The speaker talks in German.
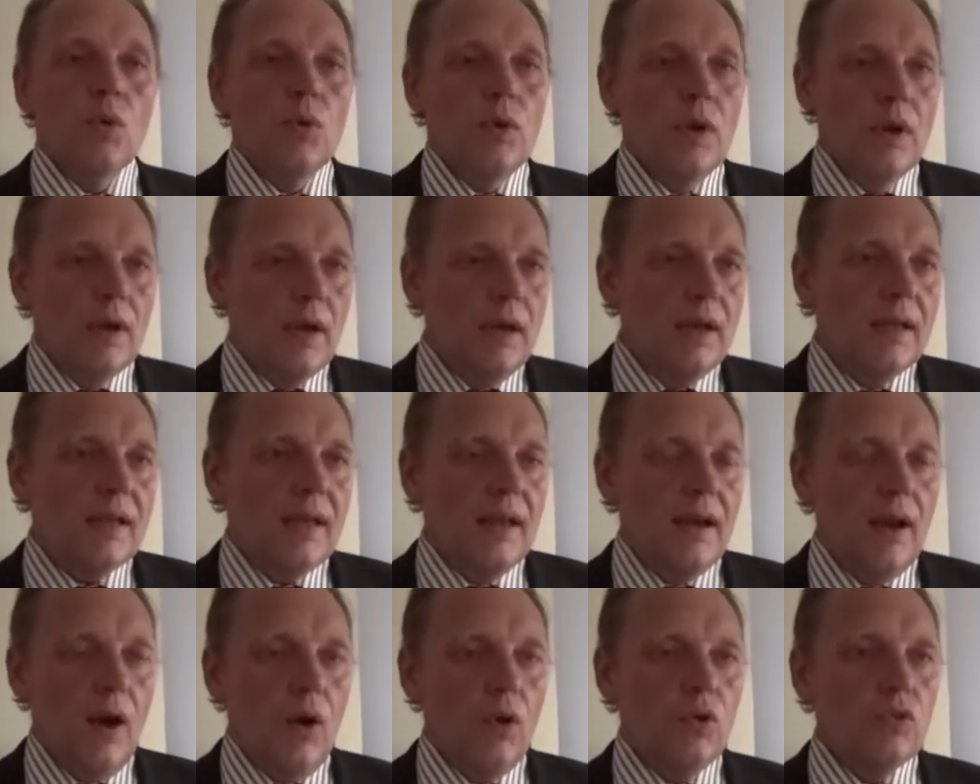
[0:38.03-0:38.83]
Und
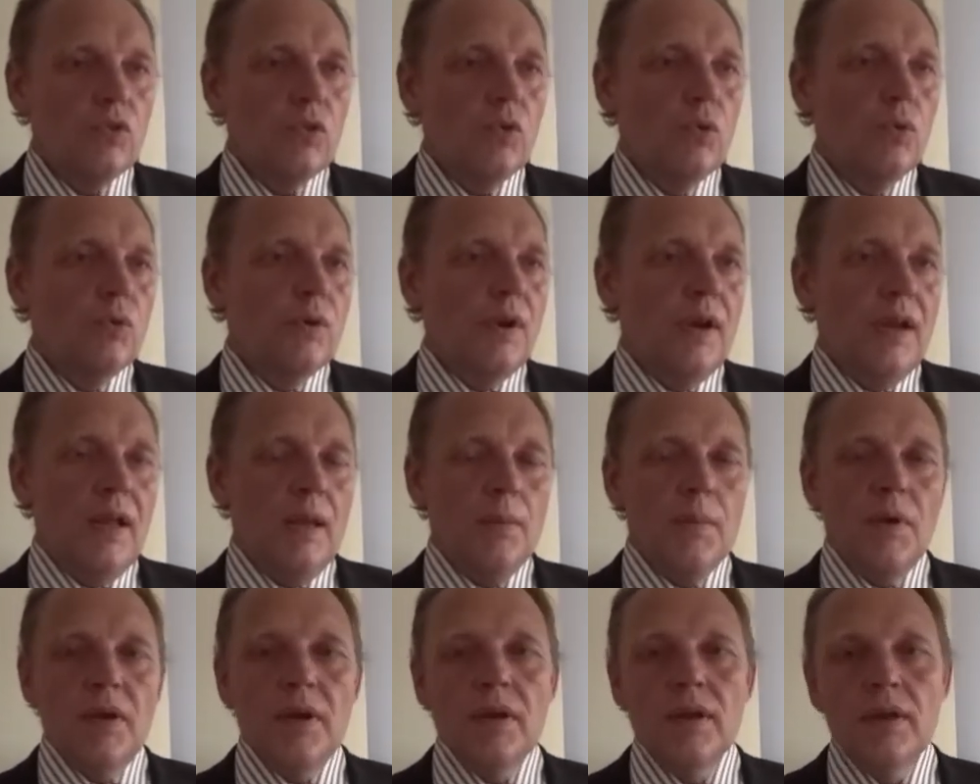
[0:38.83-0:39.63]
natürlich genauso
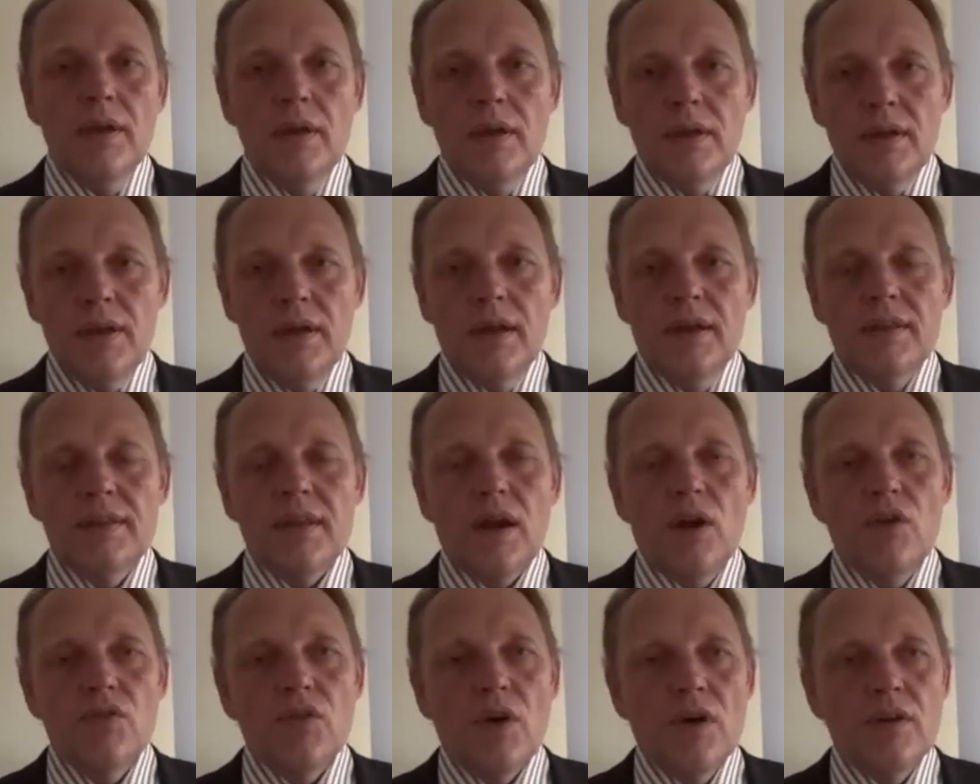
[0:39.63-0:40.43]
Unternehmen, die dann
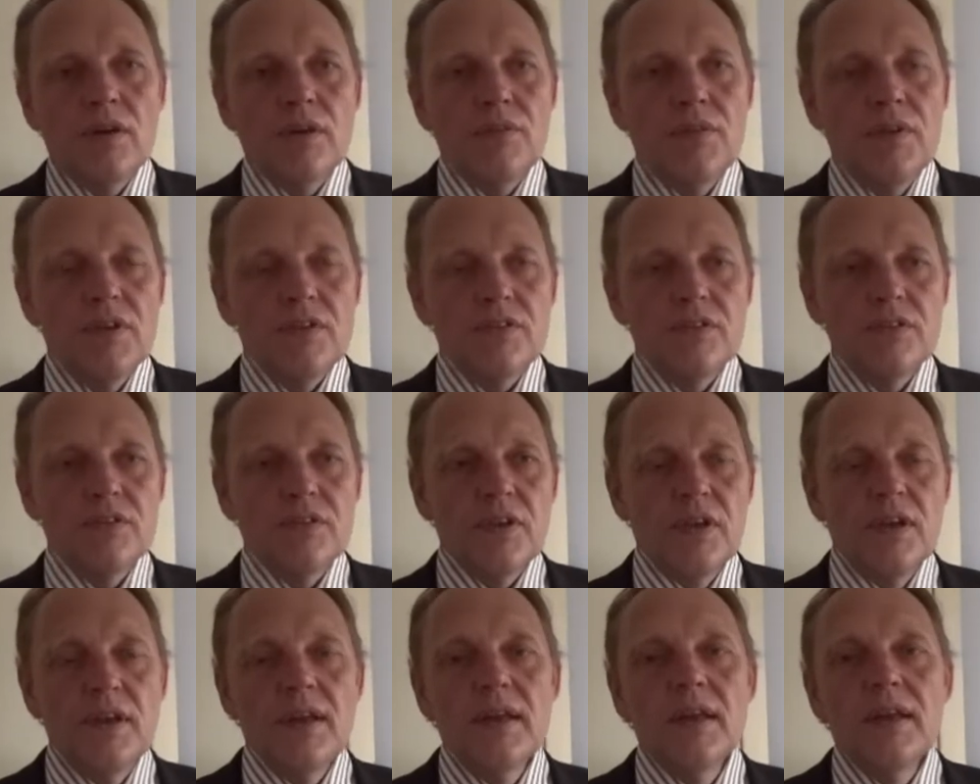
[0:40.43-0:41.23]
darauf angewiesen
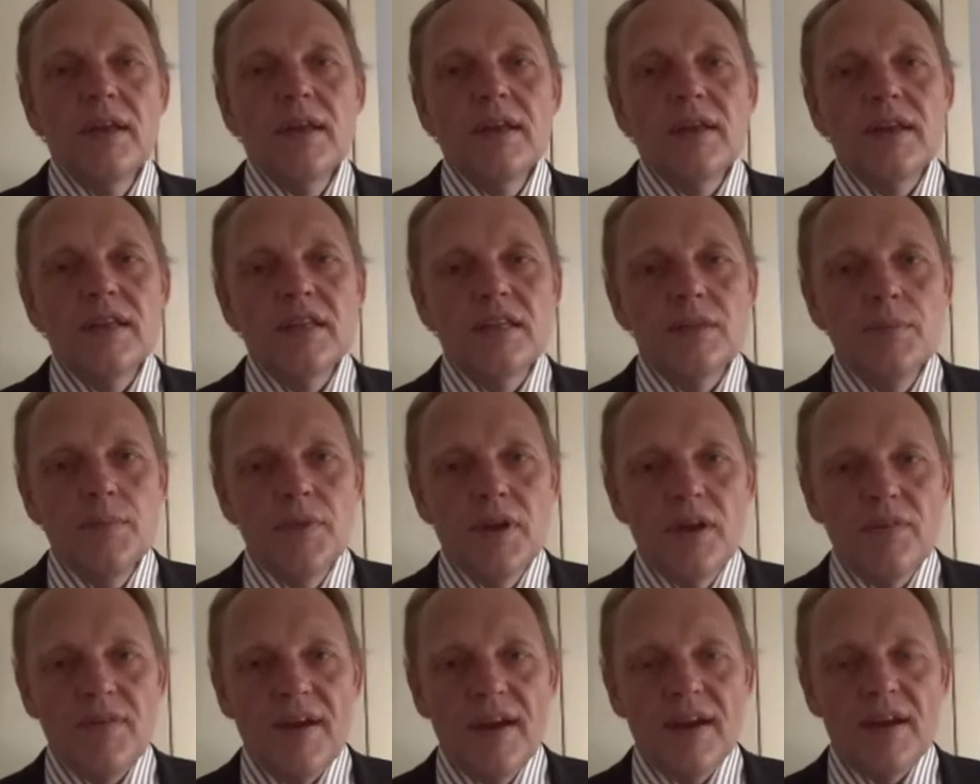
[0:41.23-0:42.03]
sind, diese
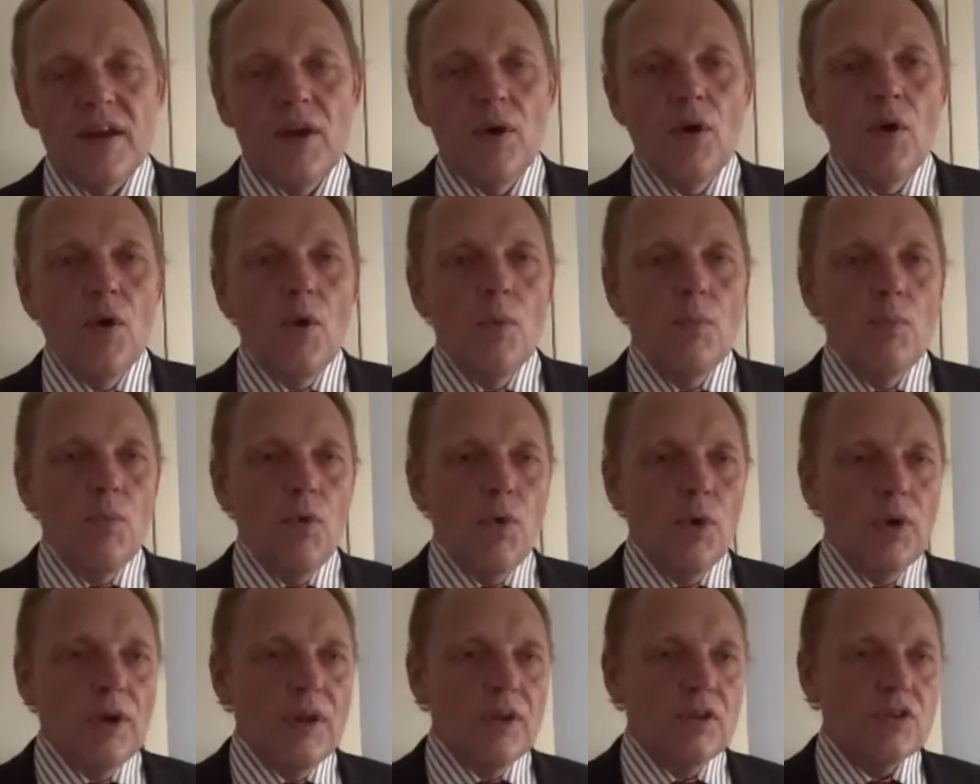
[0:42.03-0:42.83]
Mitarbeiter
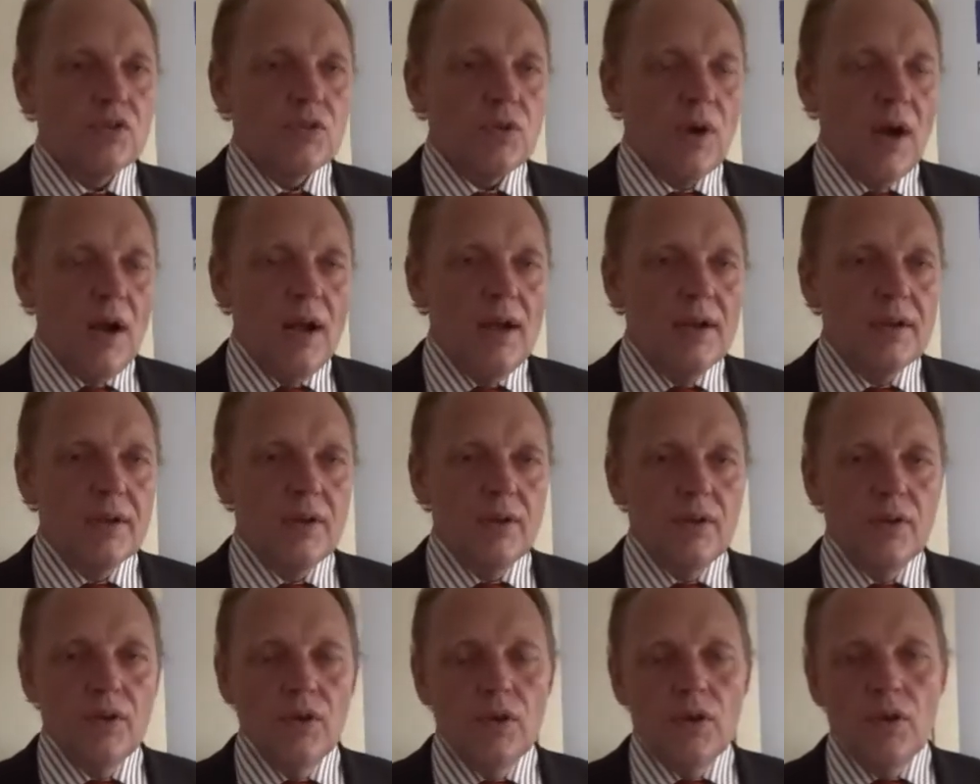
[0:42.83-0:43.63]
möglichst zu
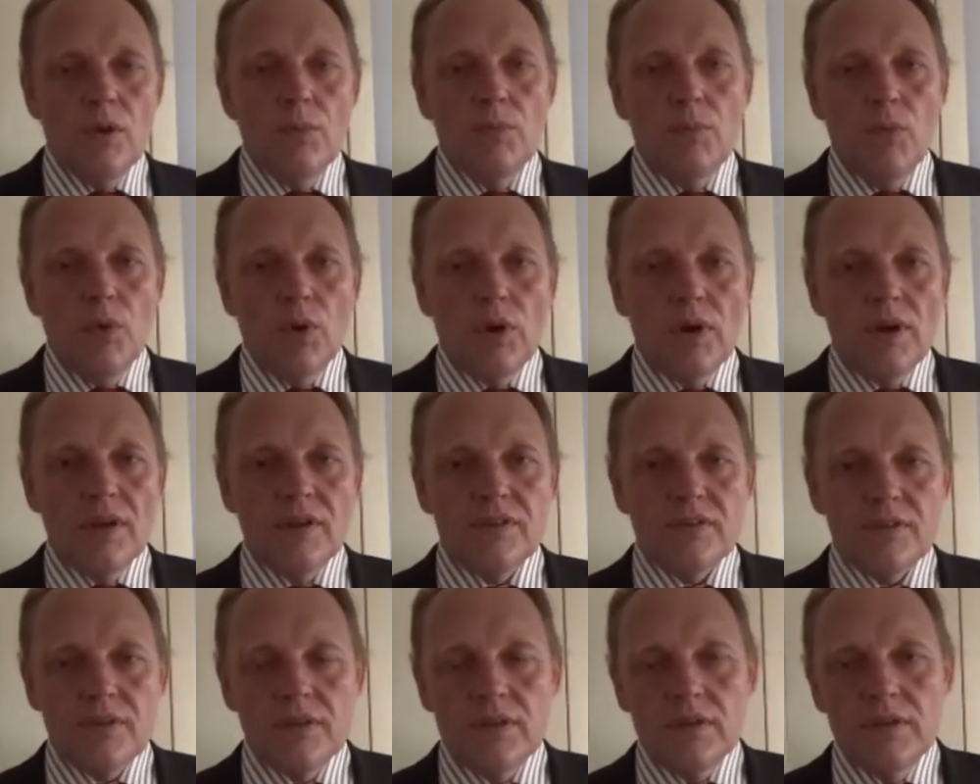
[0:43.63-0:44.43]
halten,
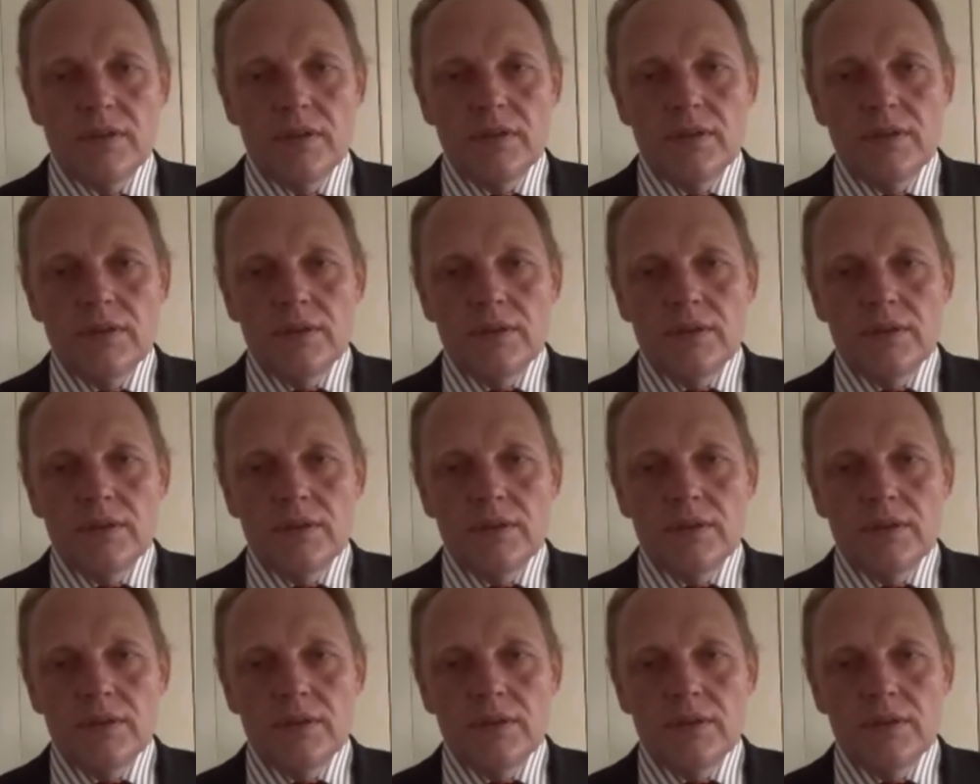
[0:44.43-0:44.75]
möglichst